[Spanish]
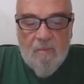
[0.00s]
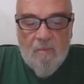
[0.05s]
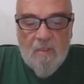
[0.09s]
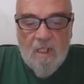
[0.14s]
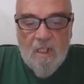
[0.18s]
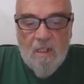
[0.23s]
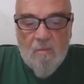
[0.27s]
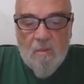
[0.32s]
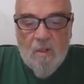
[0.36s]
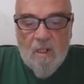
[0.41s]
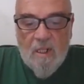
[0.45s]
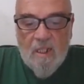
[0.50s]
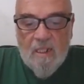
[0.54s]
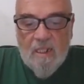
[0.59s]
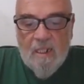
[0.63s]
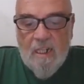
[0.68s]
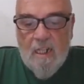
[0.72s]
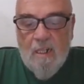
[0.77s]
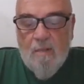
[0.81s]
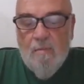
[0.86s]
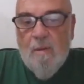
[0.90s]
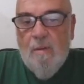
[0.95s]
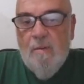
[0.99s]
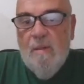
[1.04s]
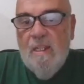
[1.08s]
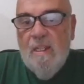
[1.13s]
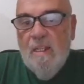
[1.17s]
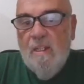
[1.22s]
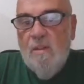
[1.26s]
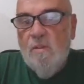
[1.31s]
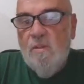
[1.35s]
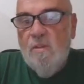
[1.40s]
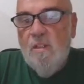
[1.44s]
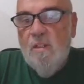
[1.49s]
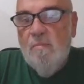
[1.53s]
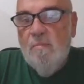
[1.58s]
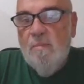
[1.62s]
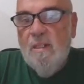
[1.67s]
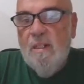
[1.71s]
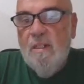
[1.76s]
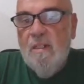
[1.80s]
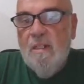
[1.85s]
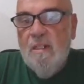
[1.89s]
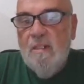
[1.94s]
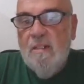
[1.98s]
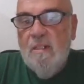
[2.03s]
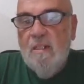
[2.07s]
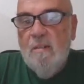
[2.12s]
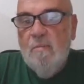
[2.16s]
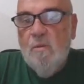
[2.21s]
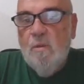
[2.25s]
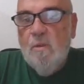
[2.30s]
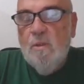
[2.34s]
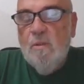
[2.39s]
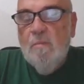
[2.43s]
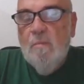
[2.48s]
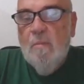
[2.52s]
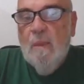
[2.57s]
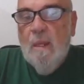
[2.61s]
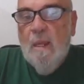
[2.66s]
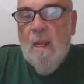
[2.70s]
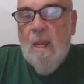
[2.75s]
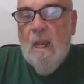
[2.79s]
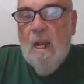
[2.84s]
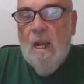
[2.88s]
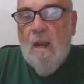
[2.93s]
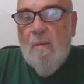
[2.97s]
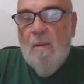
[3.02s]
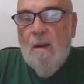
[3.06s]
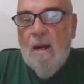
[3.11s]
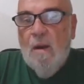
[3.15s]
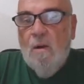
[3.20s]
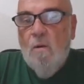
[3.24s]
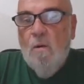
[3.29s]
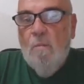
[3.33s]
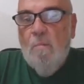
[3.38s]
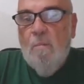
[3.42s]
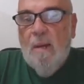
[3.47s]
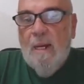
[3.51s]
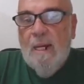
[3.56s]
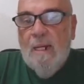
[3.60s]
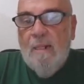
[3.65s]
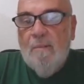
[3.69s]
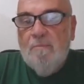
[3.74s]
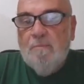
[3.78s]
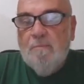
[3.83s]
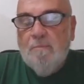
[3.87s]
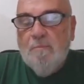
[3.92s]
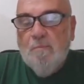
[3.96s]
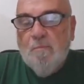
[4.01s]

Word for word: tenemos que tener el bebedero, siempre decimos, abajo para